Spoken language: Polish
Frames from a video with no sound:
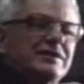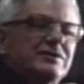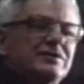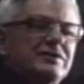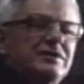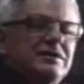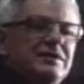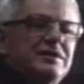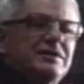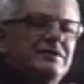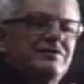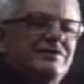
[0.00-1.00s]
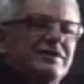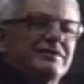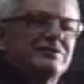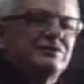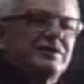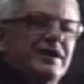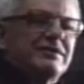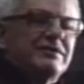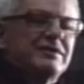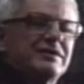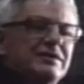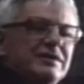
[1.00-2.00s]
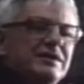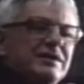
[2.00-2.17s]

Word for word: No i w rezultacie,